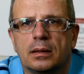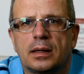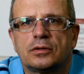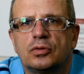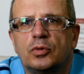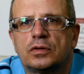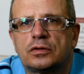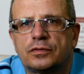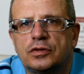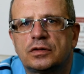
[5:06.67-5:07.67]

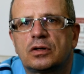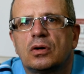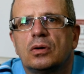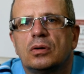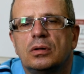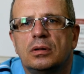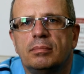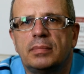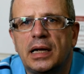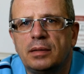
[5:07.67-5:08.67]
Reasumując to wszystko, e,
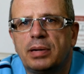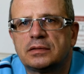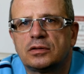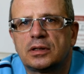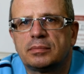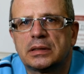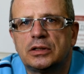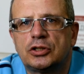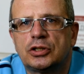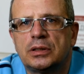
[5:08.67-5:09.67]
mail bardzo
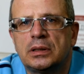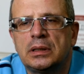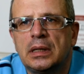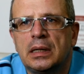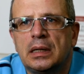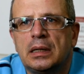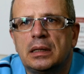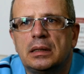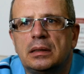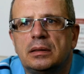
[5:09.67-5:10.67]
dramatyczny,
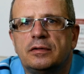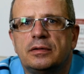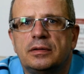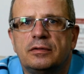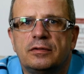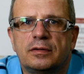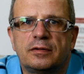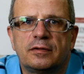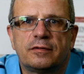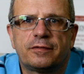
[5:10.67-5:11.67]
e,
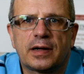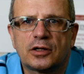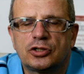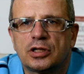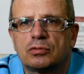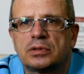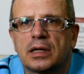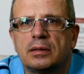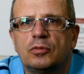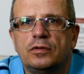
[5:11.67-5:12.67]
fakt, że
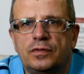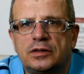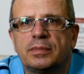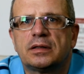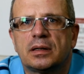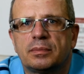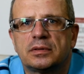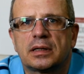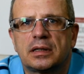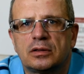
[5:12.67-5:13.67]
tutaj mój widz ma
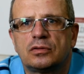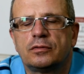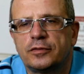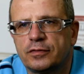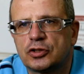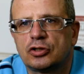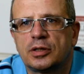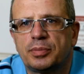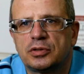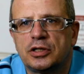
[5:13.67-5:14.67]
takie
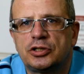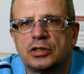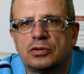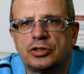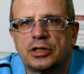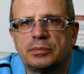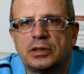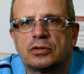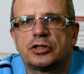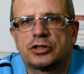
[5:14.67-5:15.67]
zrównoważone podejście do
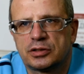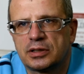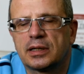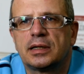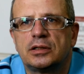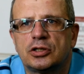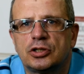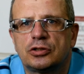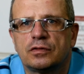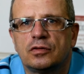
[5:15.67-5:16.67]
siebie, chociaż tragedię
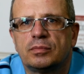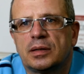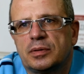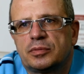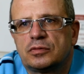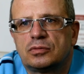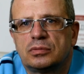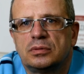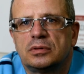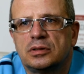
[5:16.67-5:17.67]
życiową ma, po
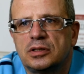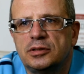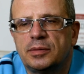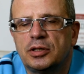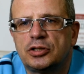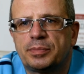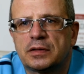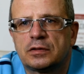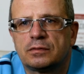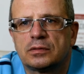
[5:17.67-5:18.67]
prostu nie, nie będzie
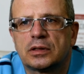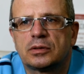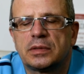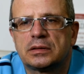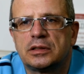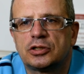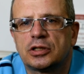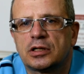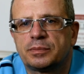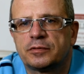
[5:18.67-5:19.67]
pracował, natomiast
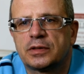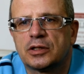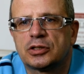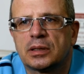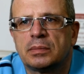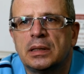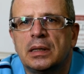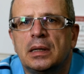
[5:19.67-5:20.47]
jeszcze raz powtarzam,